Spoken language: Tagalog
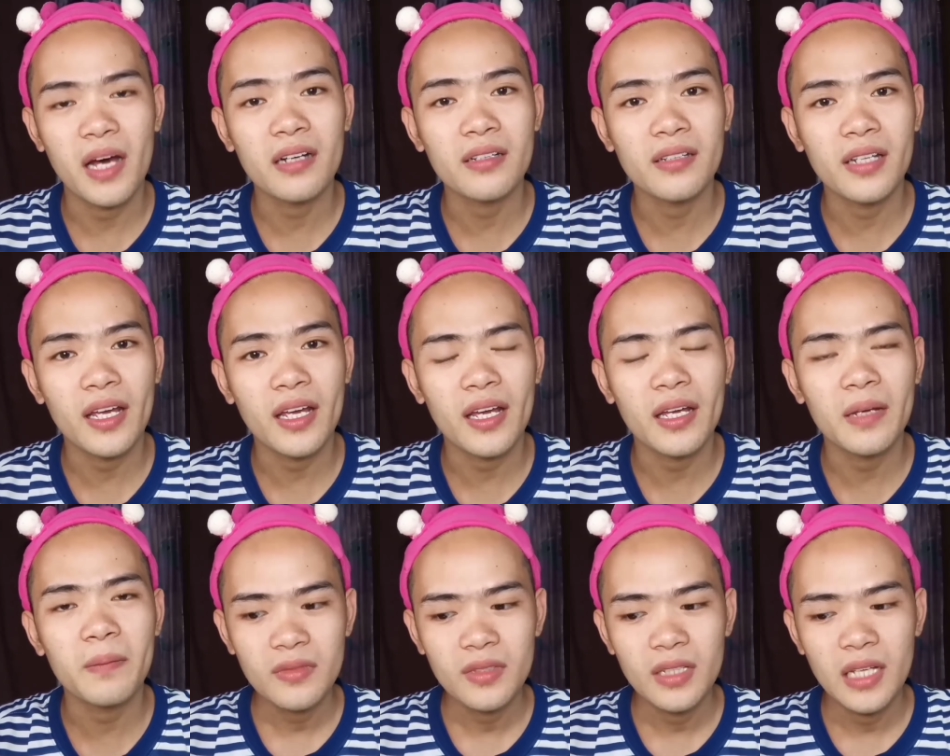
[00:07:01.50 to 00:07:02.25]

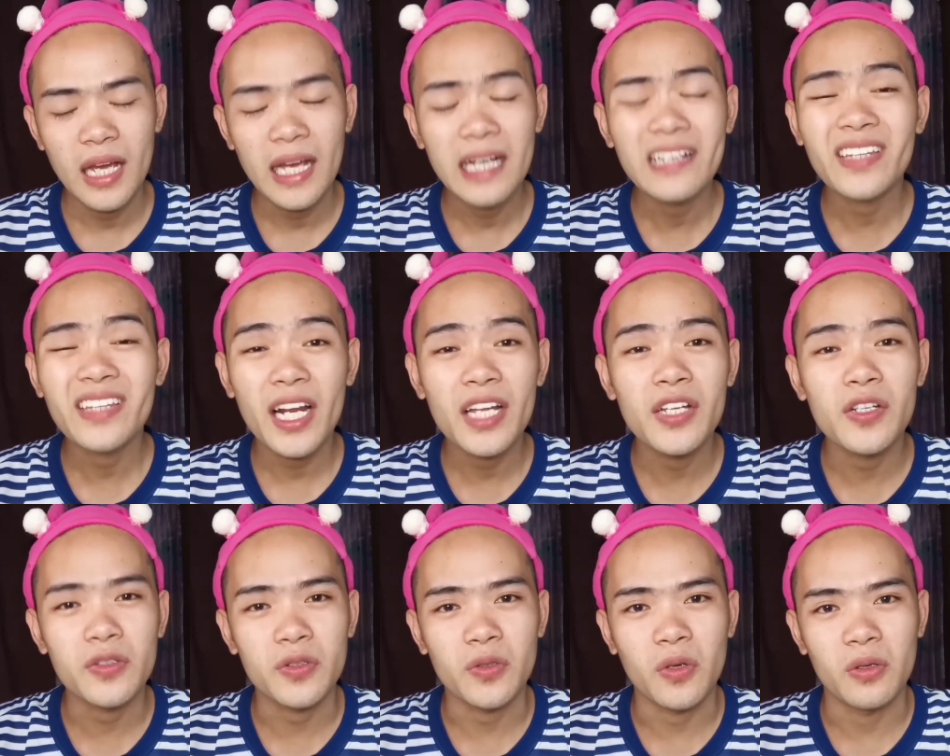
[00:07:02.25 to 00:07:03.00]
acne.
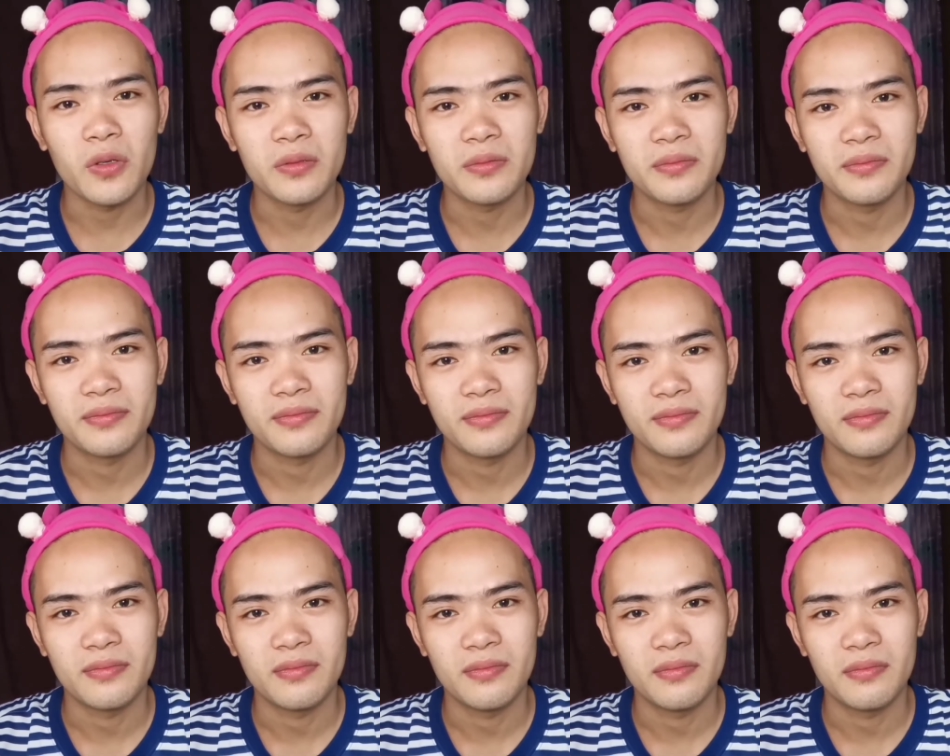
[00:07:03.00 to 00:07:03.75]
I-try nyo to.
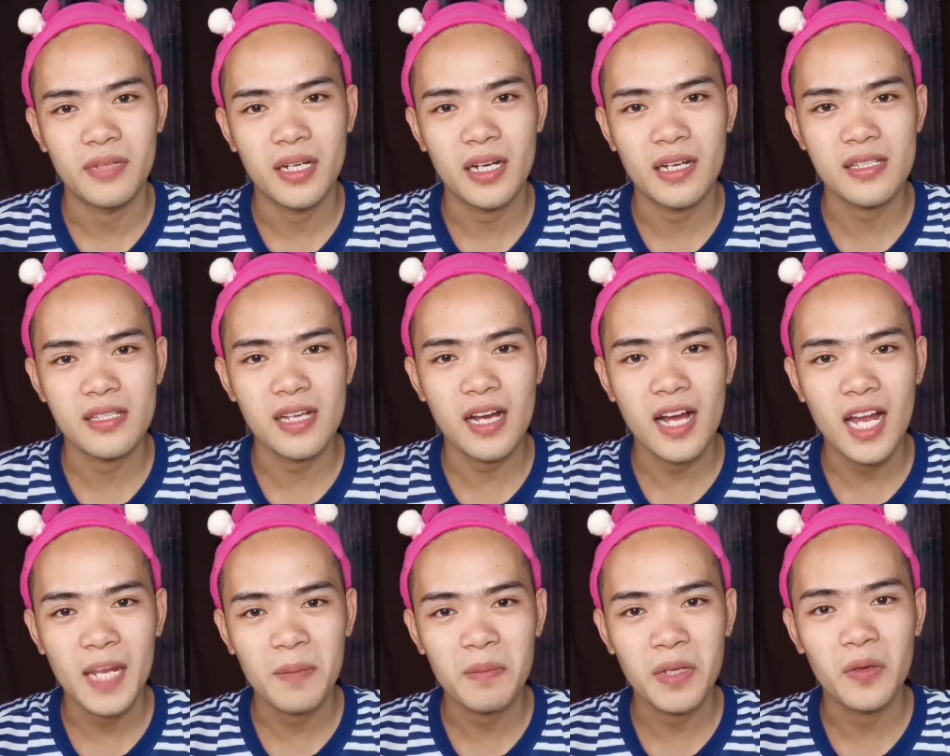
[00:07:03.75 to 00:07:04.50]
Baka
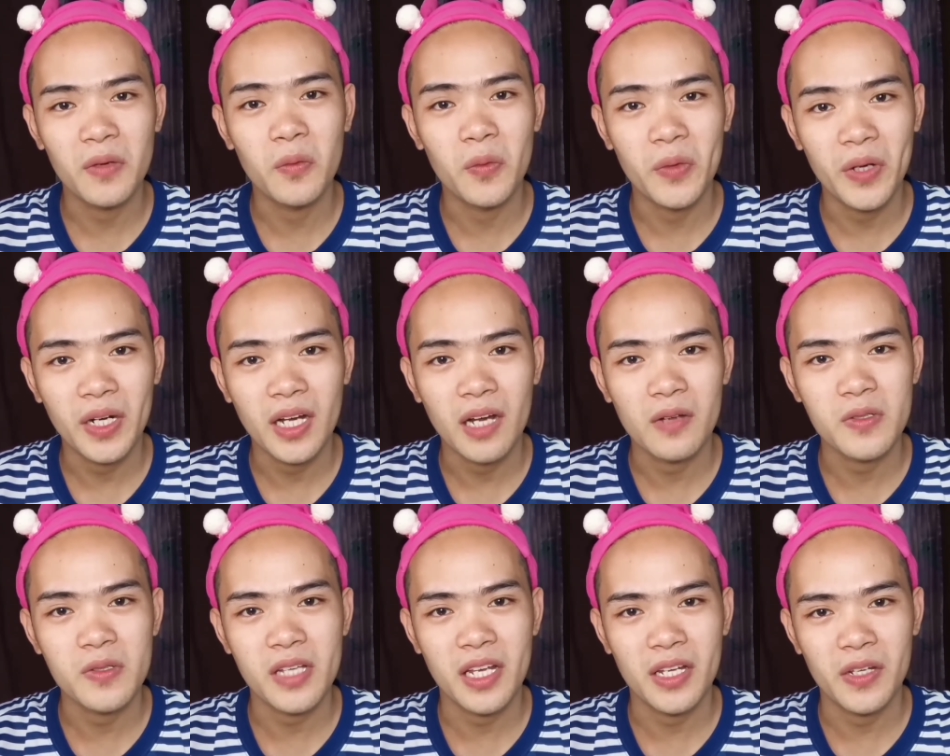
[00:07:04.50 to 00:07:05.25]
sakaling mag-work
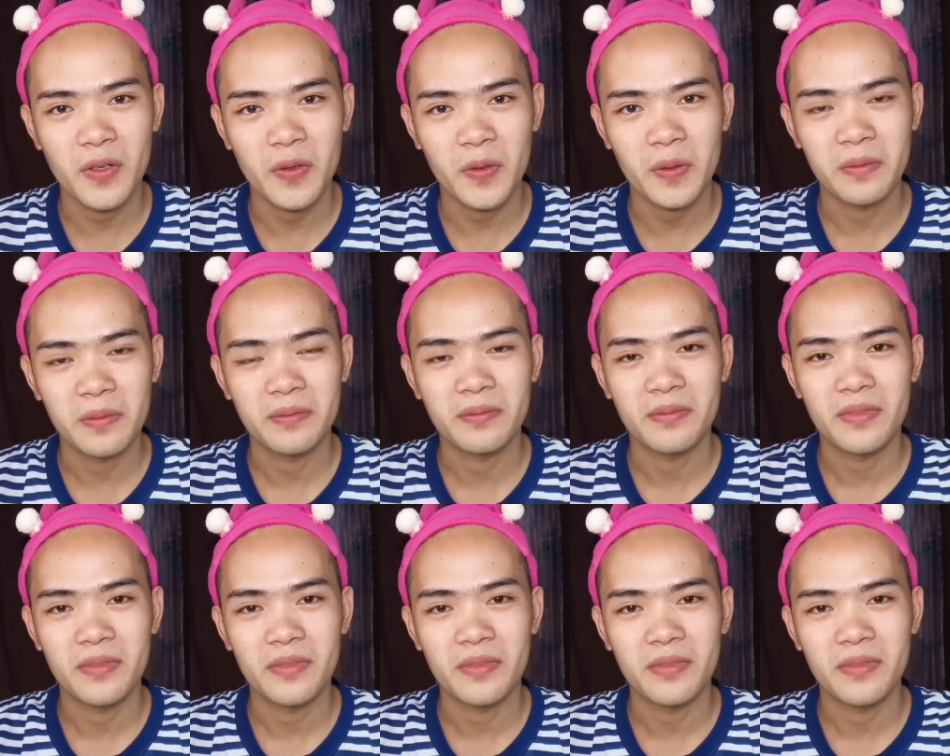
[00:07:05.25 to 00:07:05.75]
mag sa inyo.